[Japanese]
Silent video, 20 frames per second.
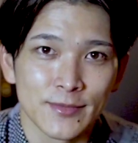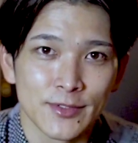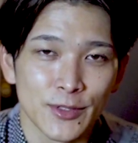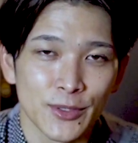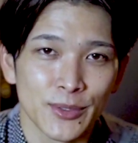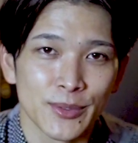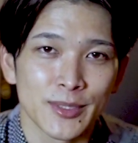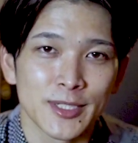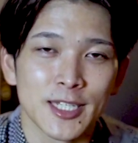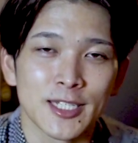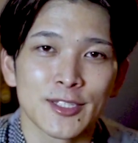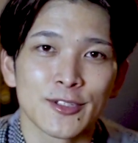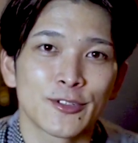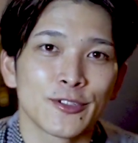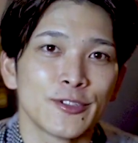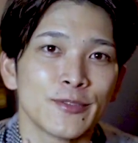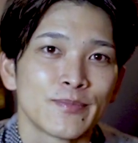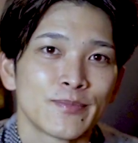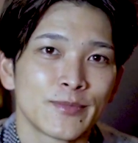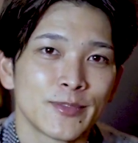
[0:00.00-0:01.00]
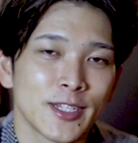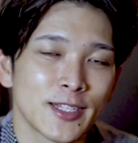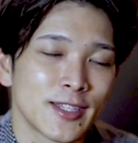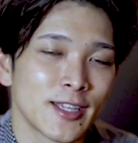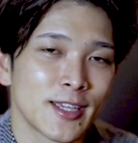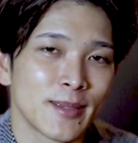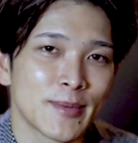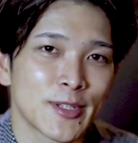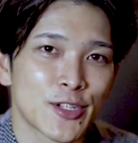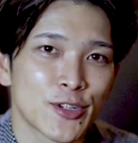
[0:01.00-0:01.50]
それでは早速やっ
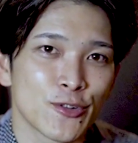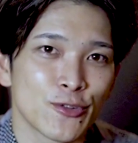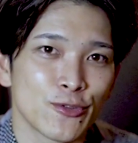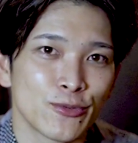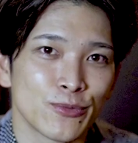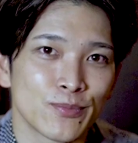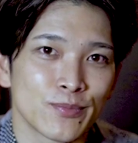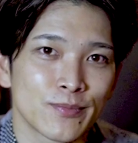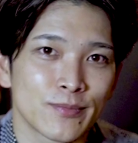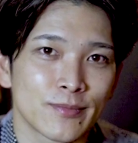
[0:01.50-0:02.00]
ていきましょう。